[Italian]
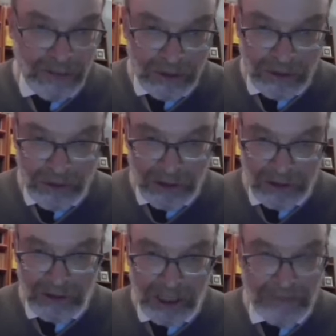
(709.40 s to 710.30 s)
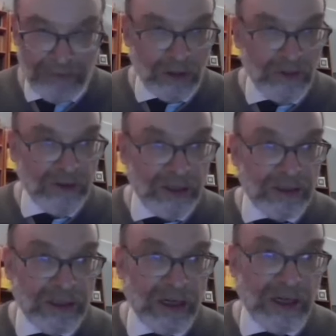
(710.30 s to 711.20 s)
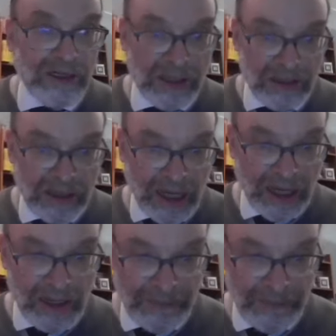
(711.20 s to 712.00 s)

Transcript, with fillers: ortodosso di Rav Soloveitchik, è centrale.